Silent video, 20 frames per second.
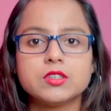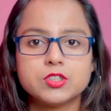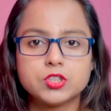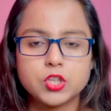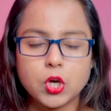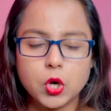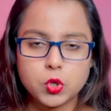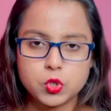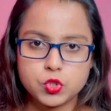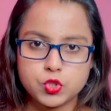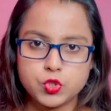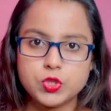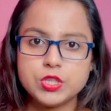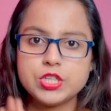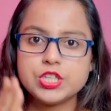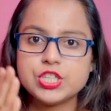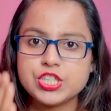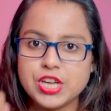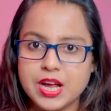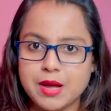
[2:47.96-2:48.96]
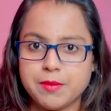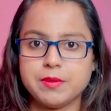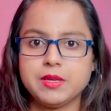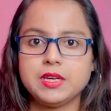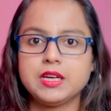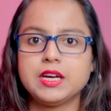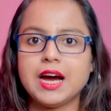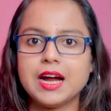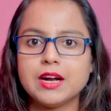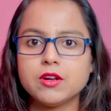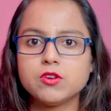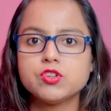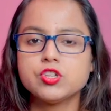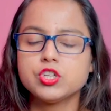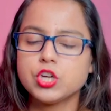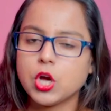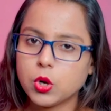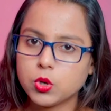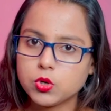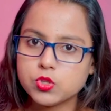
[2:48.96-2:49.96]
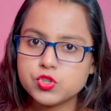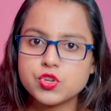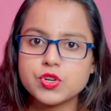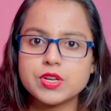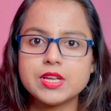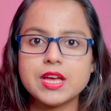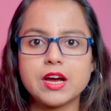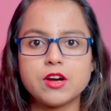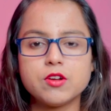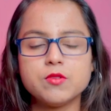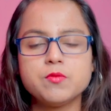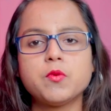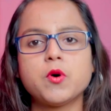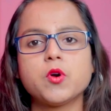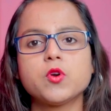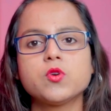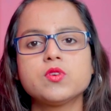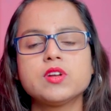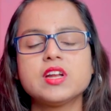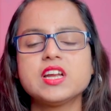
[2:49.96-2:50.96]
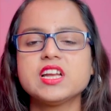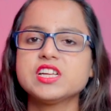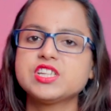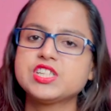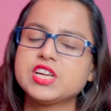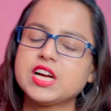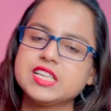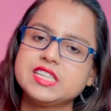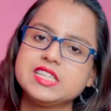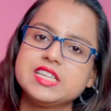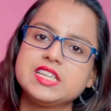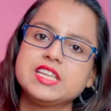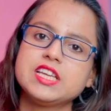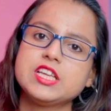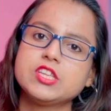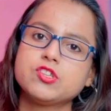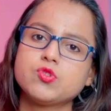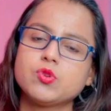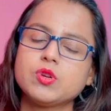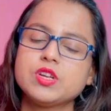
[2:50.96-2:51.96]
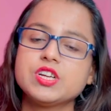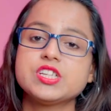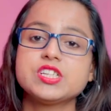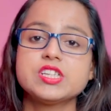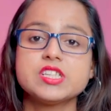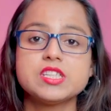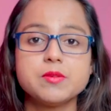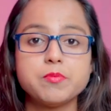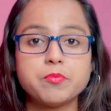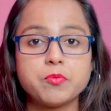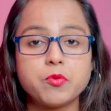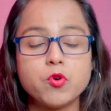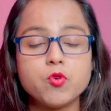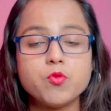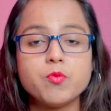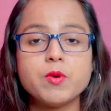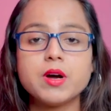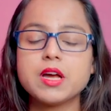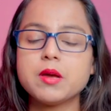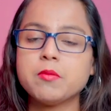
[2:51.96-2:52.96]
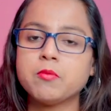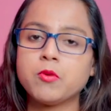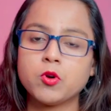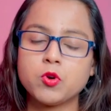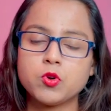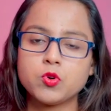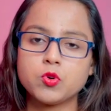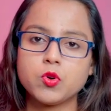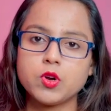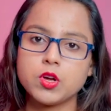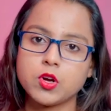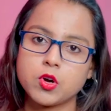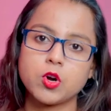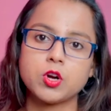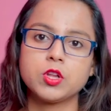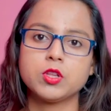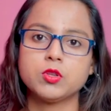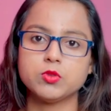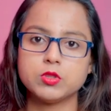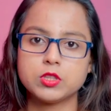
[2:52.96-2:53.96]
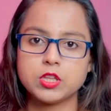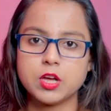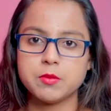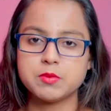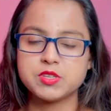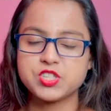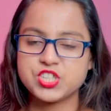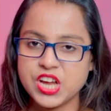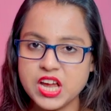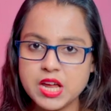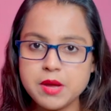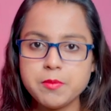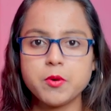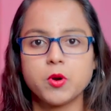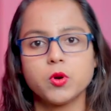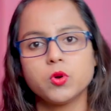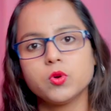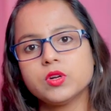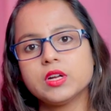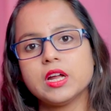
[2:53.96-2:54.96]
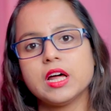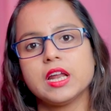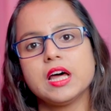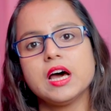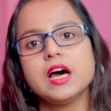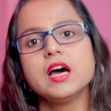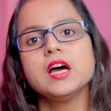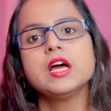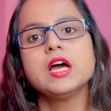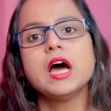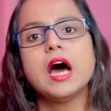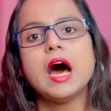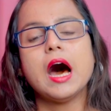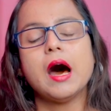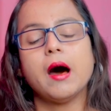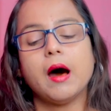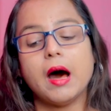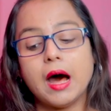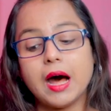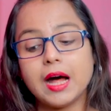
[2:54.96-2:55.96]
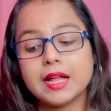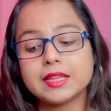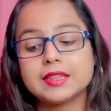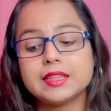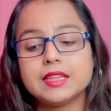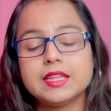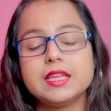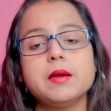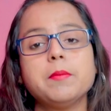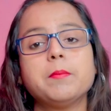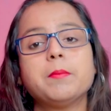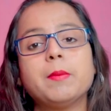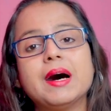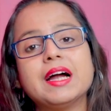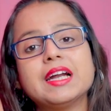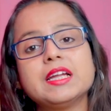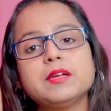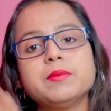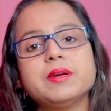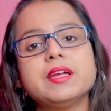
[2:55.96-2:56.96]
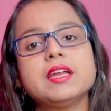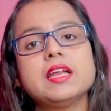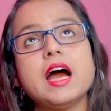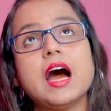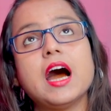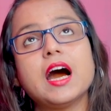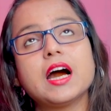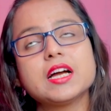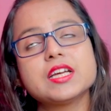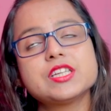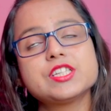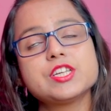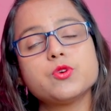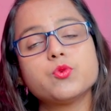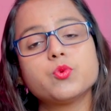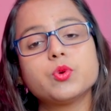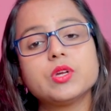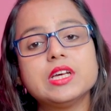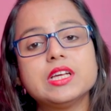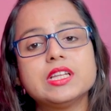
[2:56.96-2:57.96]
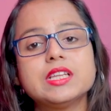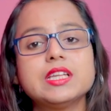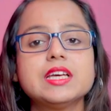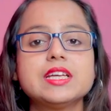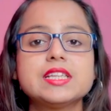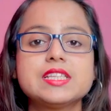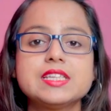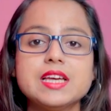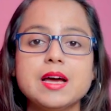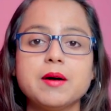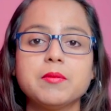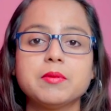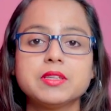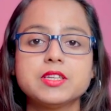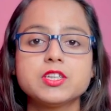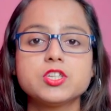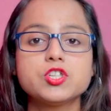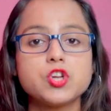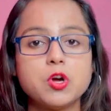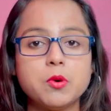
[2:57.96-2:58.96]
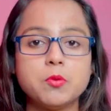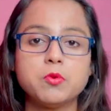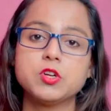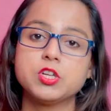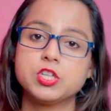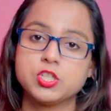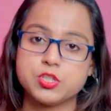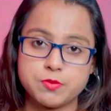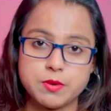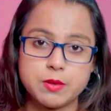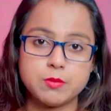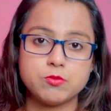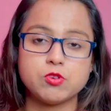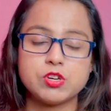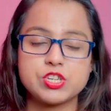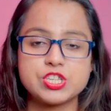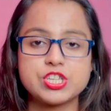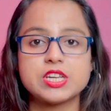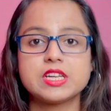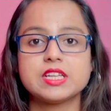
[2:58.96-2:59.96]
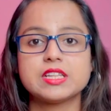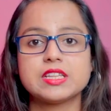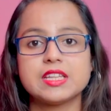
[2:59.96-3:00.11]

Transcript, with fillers: সহচরীর স্বামী কারণ সহচরী এখন বরণডালা সাজিয়ে নিয়ে চলে এসেছে বৌমাকে বরণ করে ঘরে তুলতে হবে সেই বরণডালা হাত দিয়ে বাড়ি মেরে আকাশে উড়িয়ে দিয়েছে আমাদের সমরেশবাবু আর সেটা